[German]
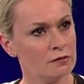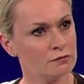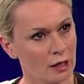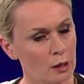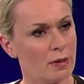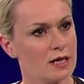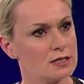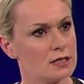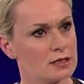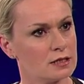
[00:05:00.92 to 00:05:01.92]

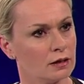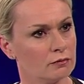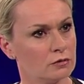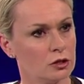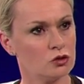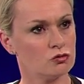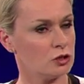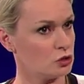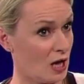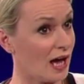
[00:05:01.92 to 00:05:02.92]
Wahlbeisitzer. Die,
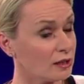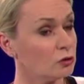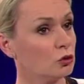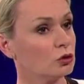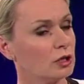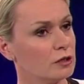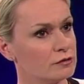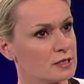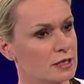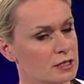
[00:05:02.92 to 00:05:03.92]
die achten doch
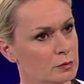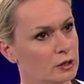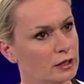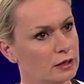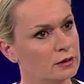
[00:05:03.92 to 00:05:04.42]
darauf, dass alles mit rechten